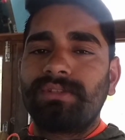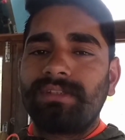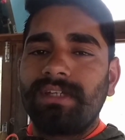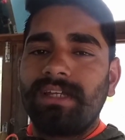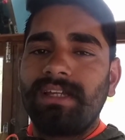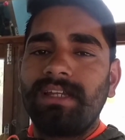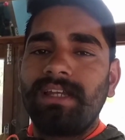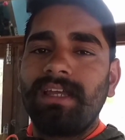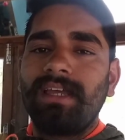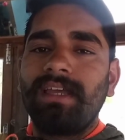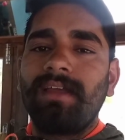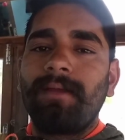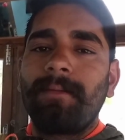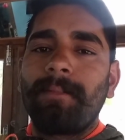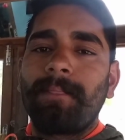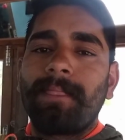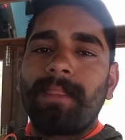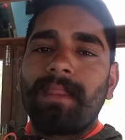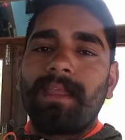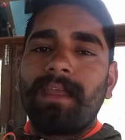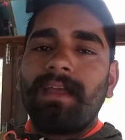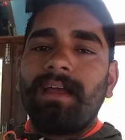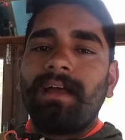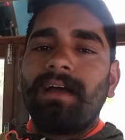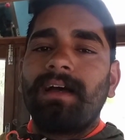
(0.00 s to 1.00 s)
तो चलिए
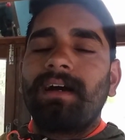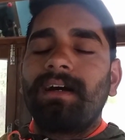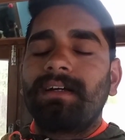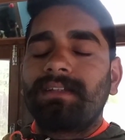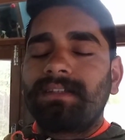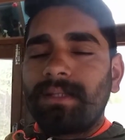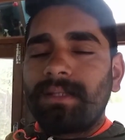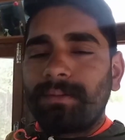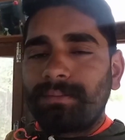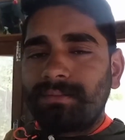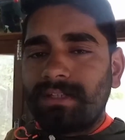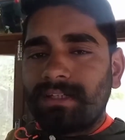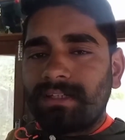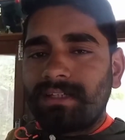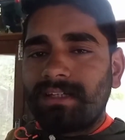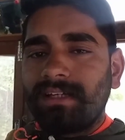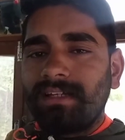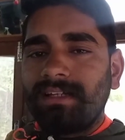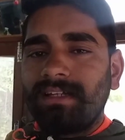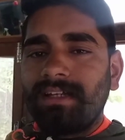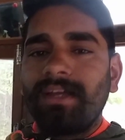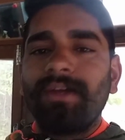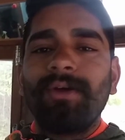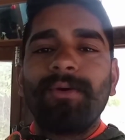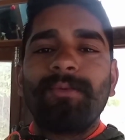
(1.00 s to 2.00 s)
तब तक
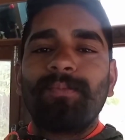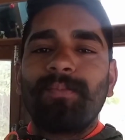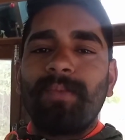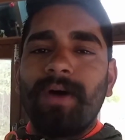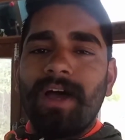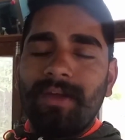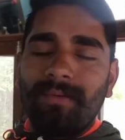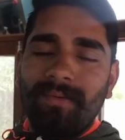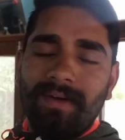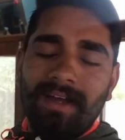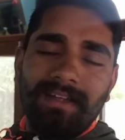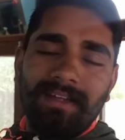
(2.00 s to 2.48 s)
के लिए बाय